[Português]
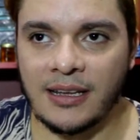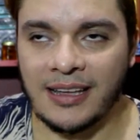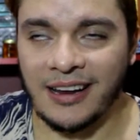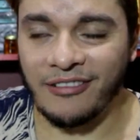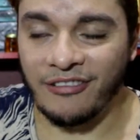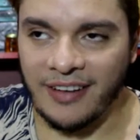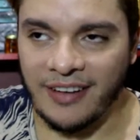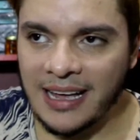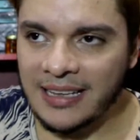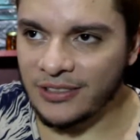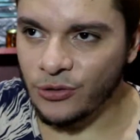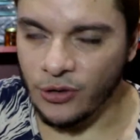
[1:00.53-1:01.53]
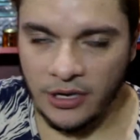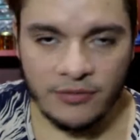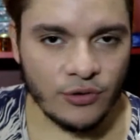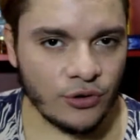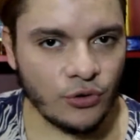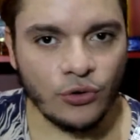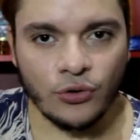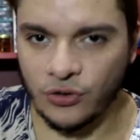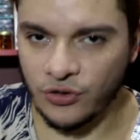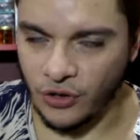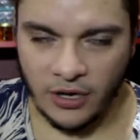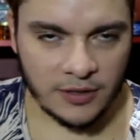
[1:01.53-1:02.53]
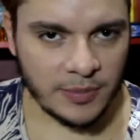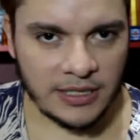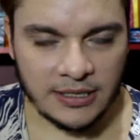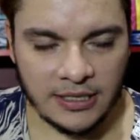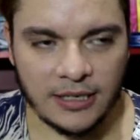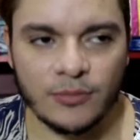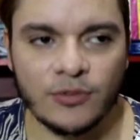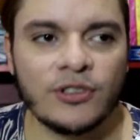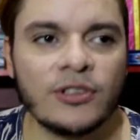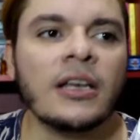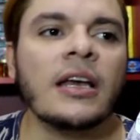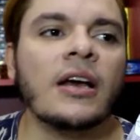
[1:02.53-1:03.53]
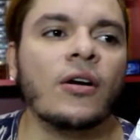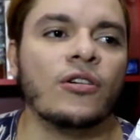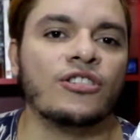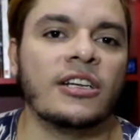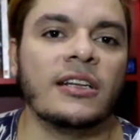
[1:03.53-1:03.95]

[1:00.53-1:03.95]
aquela fase horrível que todos nós passamos, onde